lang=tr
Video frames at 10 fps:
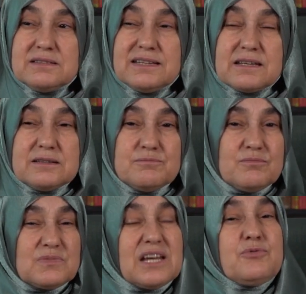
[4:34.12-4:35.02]
ne dedim?
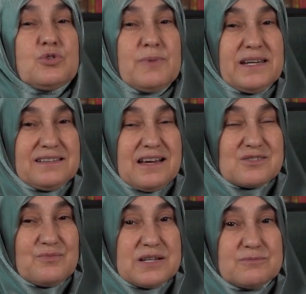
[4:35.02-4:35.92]
Telefonuma
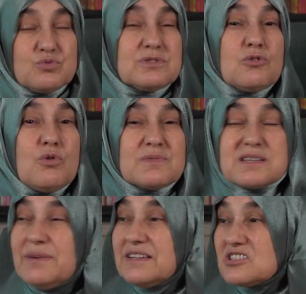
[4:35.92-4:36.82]
ihtiyacım var. Bunlar
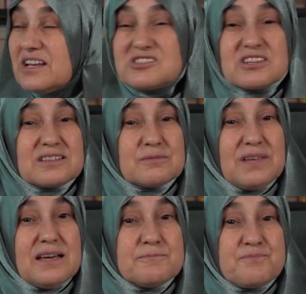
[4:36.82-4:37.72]
olmasa ben dışarı
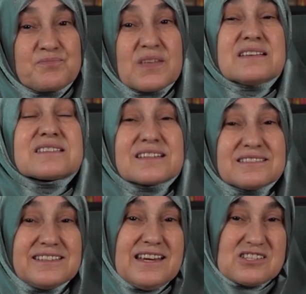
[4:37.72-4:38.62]
çıktığımda
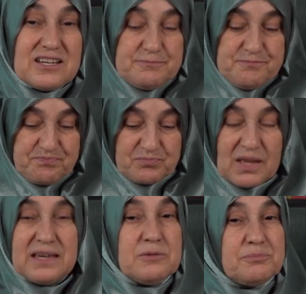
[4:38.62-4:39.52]
sıkıntı yaşarım.
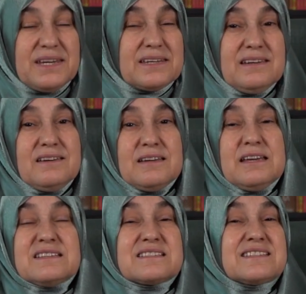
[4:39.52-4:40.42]
Peki
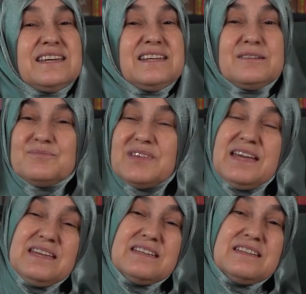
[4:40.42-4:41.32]

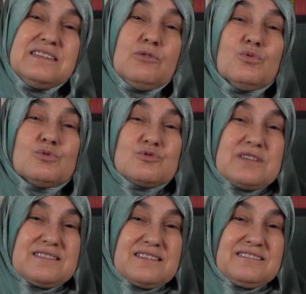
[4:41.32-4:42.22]
zihnimde ne
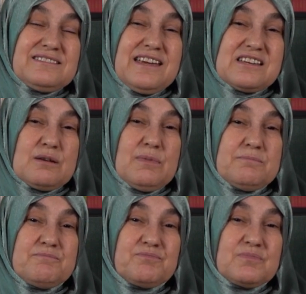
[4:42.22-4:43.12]
olursa sıkıntı yaşamam.
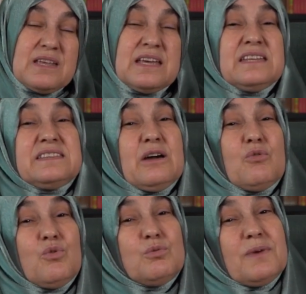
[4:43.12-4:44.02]
Ne
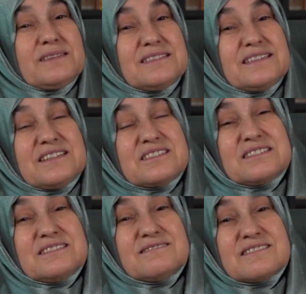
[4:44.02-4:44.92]
olmadığı
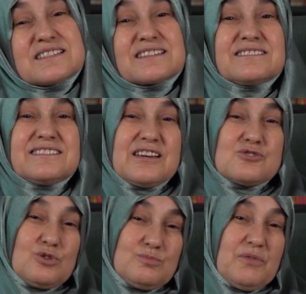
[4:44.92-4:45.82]
için sıkıntı
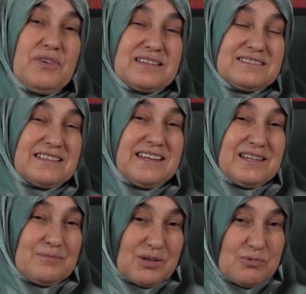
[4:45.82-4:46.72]
yaşıyorum da farkında
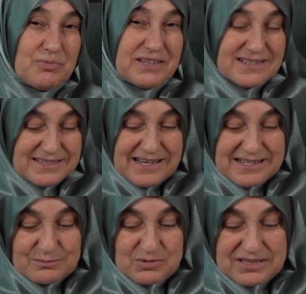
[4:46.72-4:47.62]
değilim gibi bir yazı
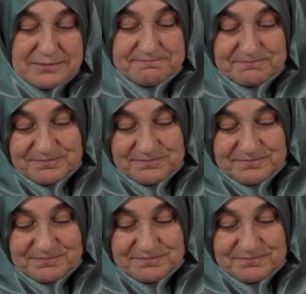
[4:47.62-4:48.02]
yazmıştım.